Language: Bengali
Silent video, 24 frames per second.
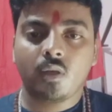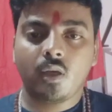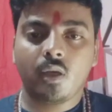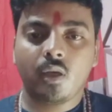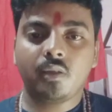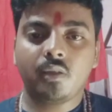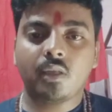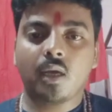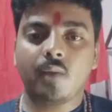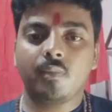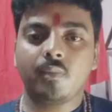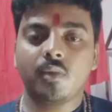এই
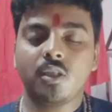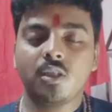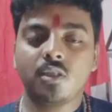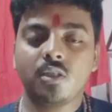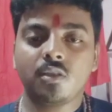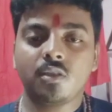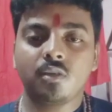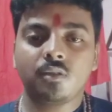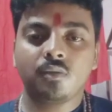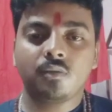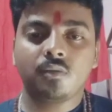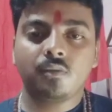তাবিজ
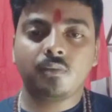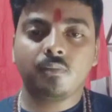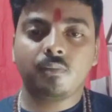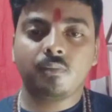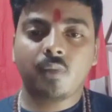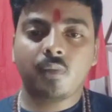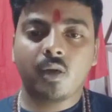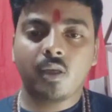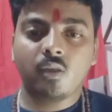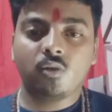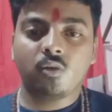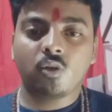
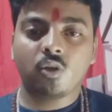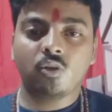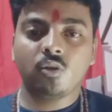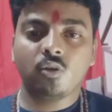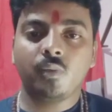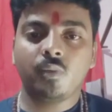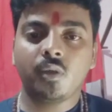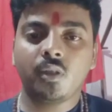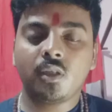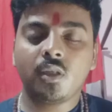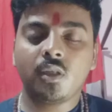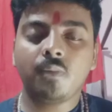বা এই
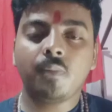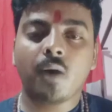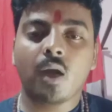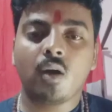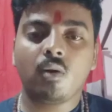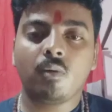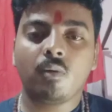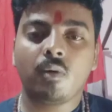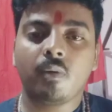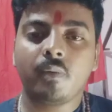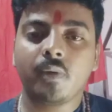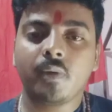তদবিরটি
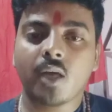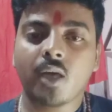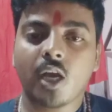ভালোভাবে